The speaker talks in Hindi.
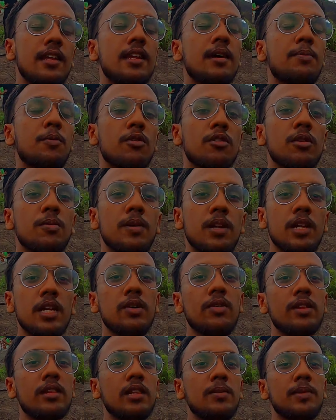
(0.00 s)
लेना पॉसिबल
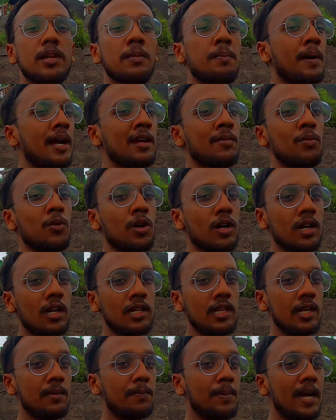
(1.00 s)
नहीं हुआ इसलिए मैंने बाइक बुक
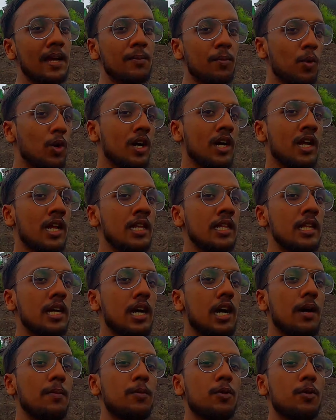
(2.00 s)
करा दी अब बाइक बुक करा दी